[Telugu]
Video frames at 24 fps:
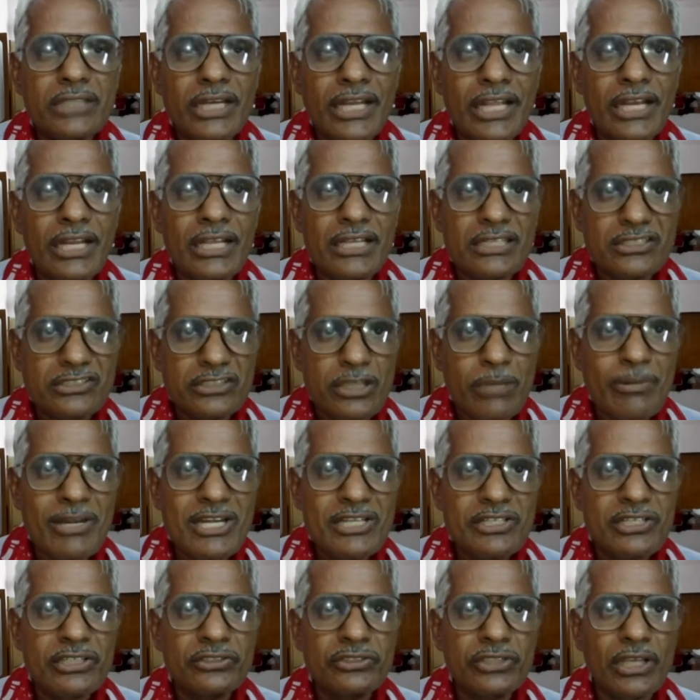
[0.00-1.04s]
ఆర్టికల్
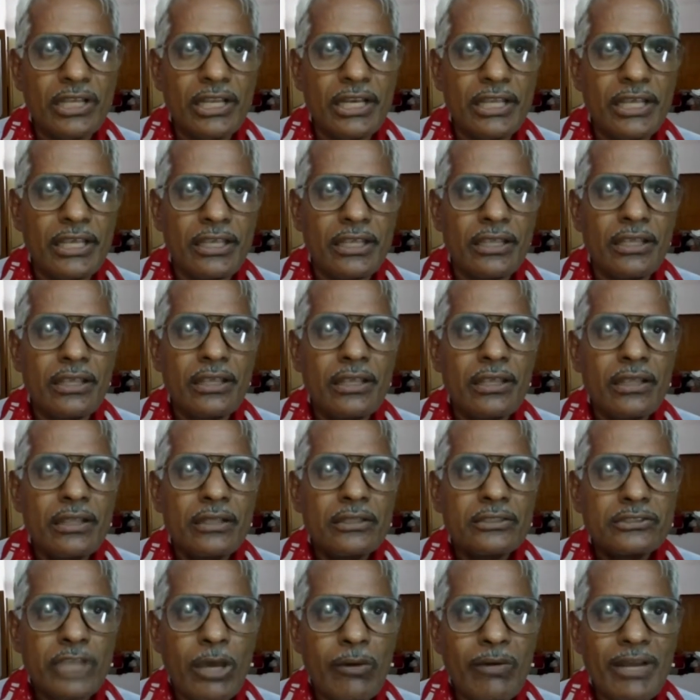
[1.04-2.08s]
త్రీని సమీక్షించాలి
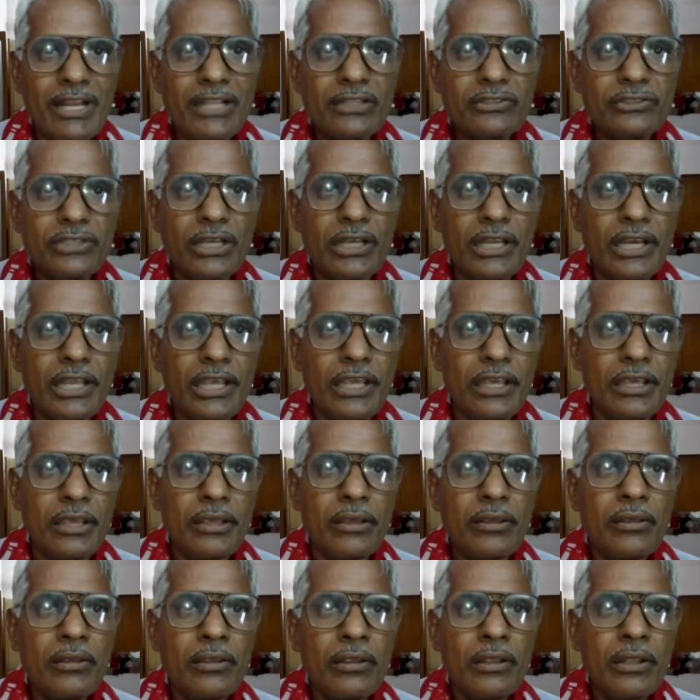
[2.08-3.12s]

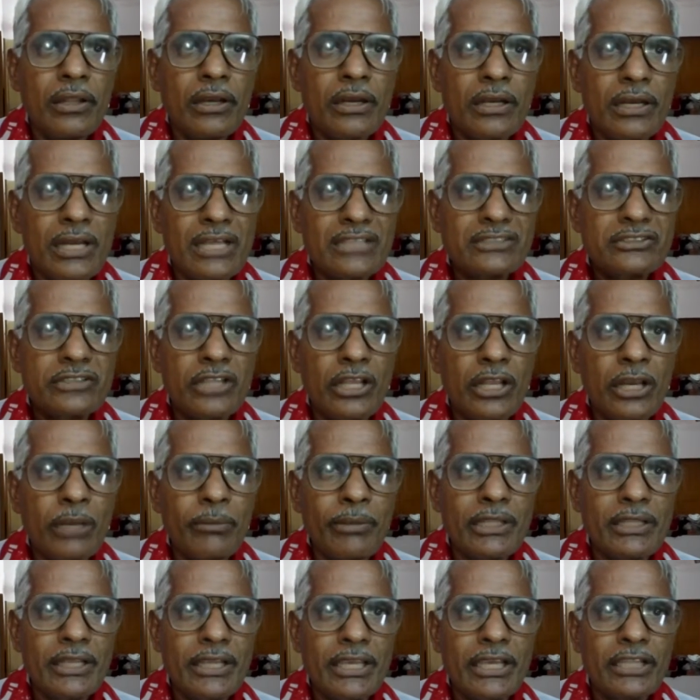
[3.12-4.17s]
సవరించాలి
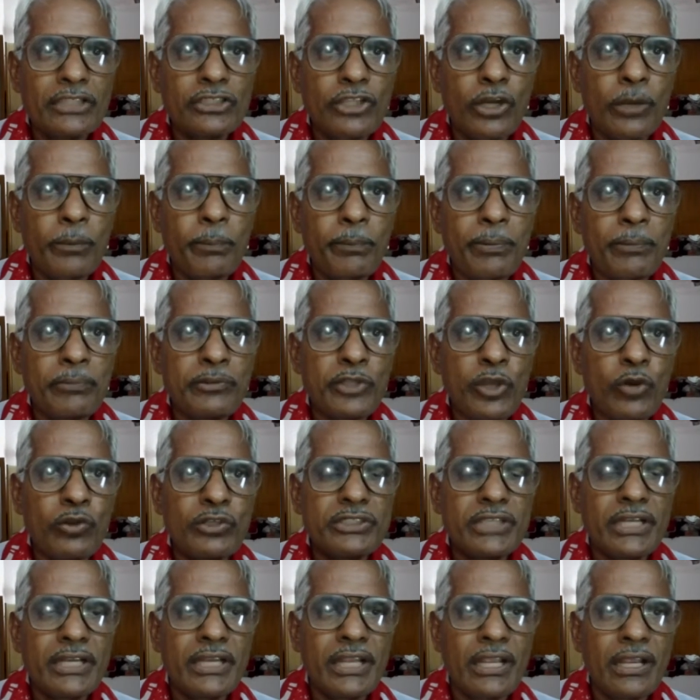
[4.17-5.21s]
రాష్ట్రాల మీద కేంద్రం
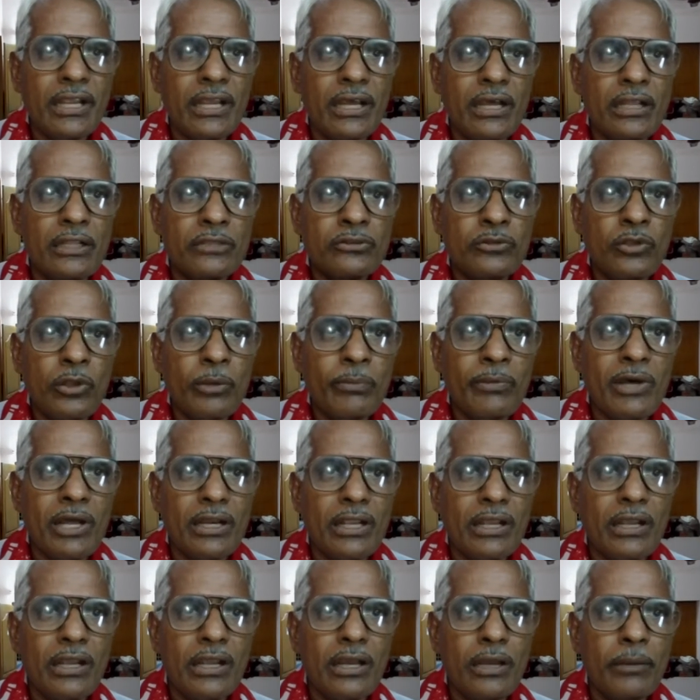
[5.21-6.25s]
దౌర్జన్యంగా
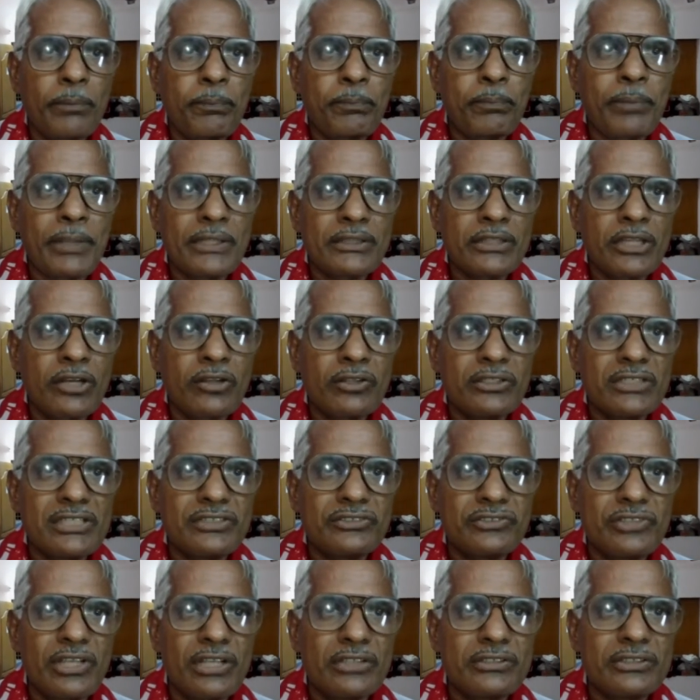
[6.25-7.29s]
దుర్మార్గంగా
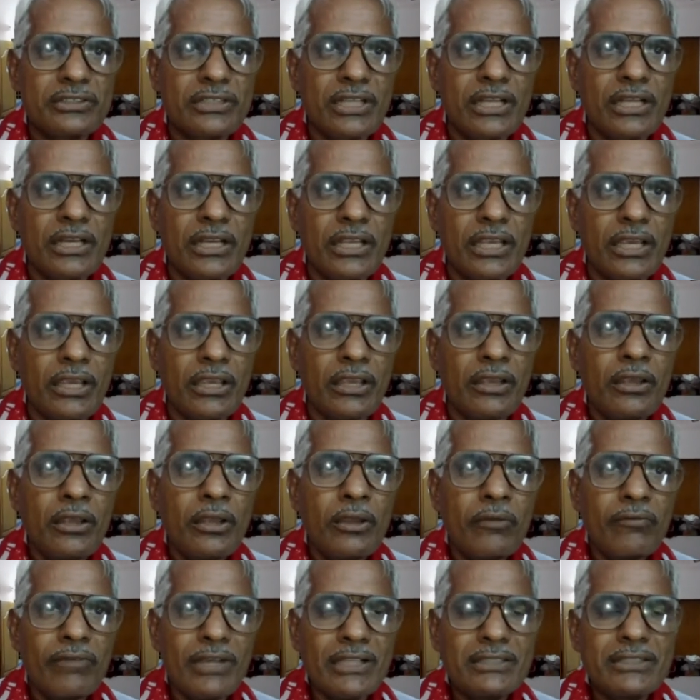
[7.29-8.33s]
పెత్తనం చేసి
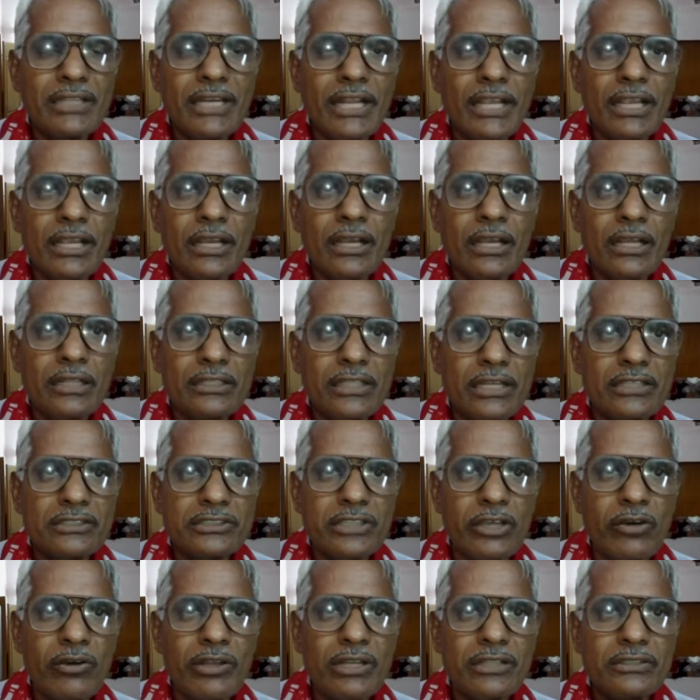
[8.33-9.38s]
చేల్చడానికి
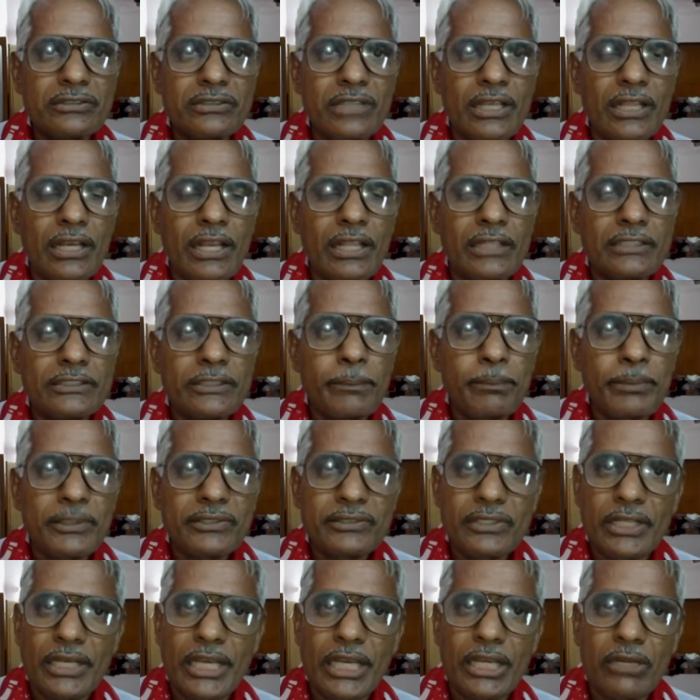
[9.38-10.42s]
వ్యతిరేకంగా దాన్ని సవరించాలా
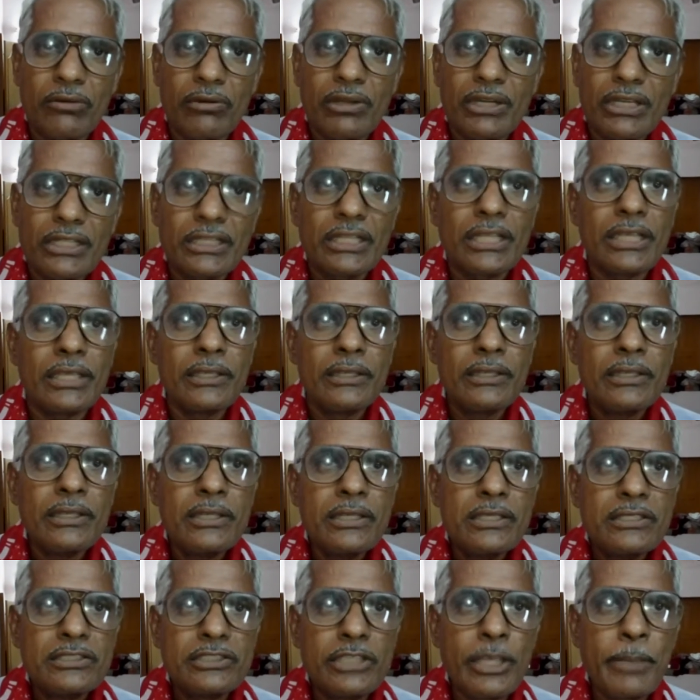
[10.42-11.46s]
అని చెప్పేసి
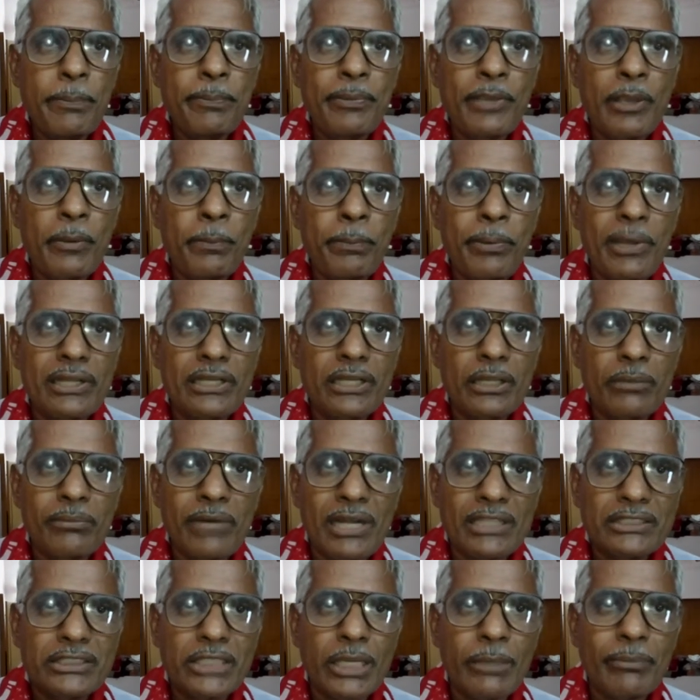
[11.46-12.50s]
అనేటువంటిది సిపిఎం
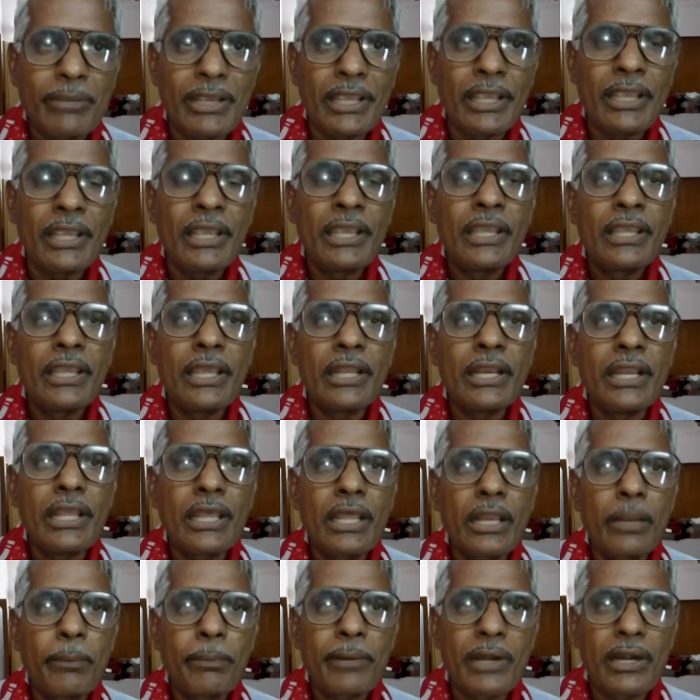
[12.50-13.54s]
పార్టీ మాత్రమే
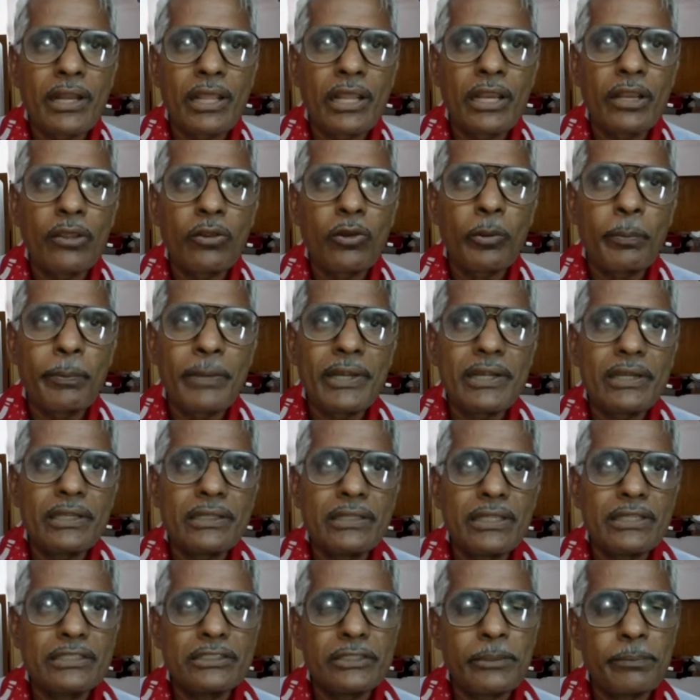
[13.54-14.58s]
ఎన్నికల
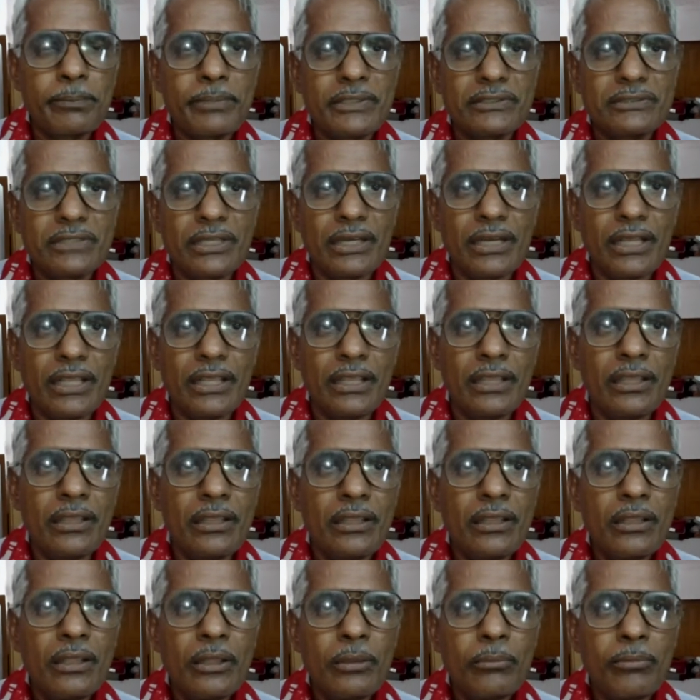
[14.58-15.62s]
ప్రణాళికలో పెట్టిందని
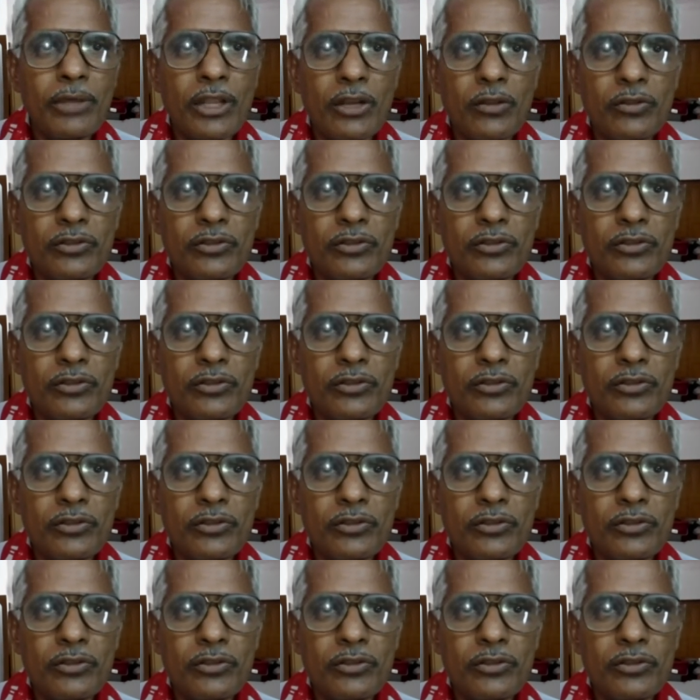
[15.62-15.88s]
చెప్పేసి